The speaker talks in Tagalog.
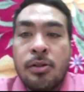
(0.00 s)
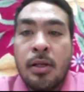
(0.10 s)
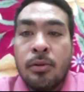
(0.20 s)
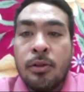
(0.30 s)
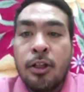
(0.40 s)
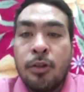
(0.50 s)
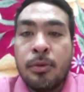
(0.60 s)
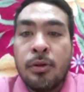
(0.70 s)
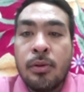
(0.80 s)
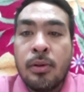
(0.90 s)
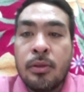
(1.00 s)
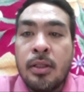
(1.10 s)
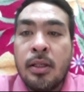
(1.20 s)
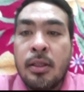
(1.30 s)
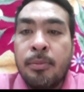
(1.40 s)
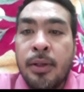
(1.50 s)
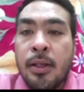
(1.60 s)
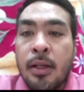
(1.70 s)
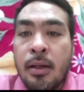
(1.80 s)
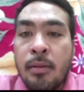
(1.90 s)
nyo na, kunin nyo po yung code nyan.
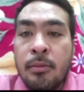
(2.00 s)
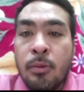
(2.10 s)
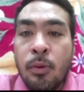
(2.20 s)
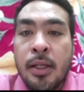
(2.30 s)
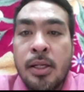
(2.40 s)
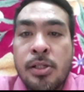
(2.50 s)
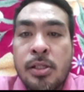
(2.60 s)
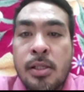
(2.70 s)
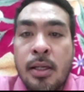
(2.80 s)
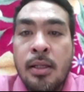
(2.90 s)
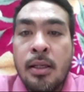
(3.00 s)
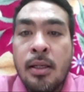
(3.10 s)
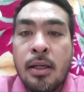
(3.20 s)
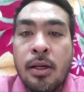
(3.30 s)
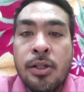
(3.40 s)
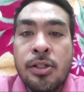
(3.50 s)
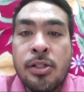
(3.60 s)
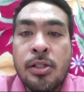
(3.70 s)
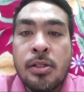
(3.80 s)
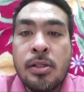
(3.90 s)

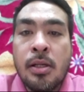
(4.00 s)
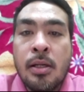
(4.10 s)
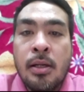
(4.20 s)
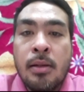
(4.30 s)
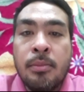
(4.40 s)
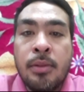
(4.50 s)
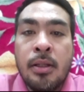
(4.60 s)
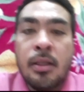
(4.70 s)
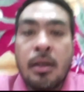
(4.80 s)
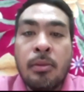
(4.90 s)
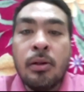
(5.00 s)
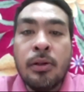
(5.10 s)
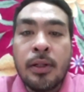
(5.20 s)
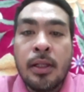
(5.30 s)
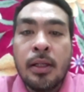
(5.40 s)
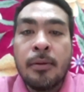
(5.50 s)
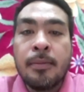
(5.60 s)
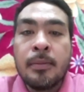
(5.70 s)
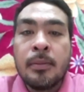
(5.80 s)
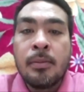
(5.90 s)
PMYZHBWE.
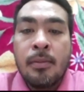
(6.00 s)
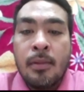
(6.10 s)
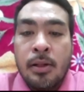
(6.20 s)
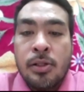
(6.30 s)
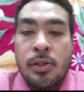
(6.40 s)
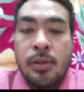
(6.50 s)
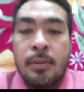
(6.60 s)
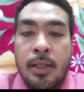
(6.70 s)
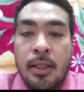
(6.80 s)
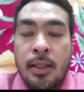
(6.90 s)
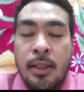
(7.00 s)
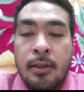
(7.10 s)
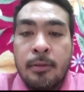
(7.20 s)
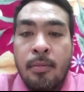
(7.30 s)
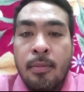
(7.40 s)
So, after nyan,